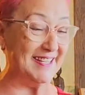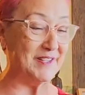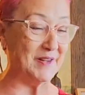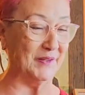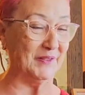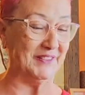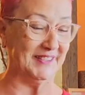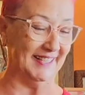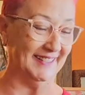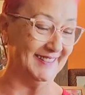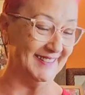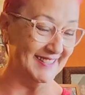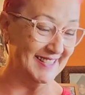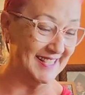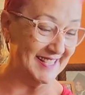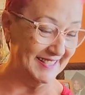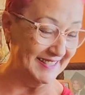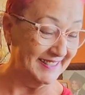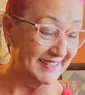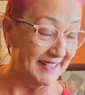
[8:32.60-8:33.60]
Çok
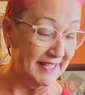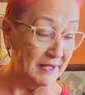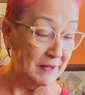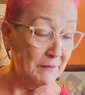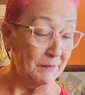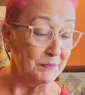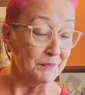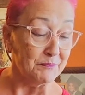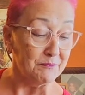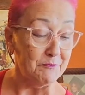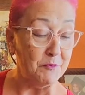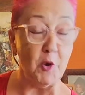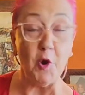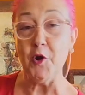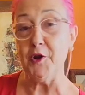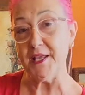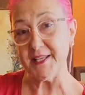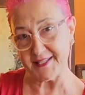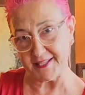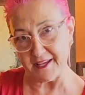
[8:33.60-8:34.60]
tatlısın.
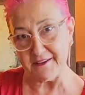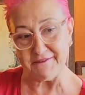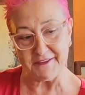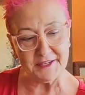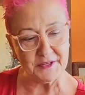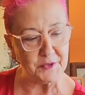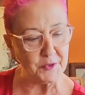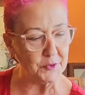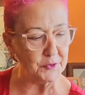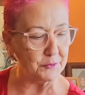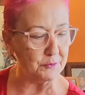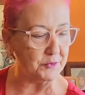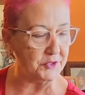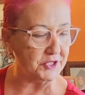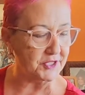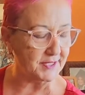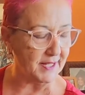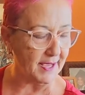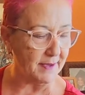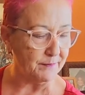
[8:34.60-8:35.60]
Böyle seviniyorum
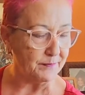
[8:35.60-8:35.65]
işte.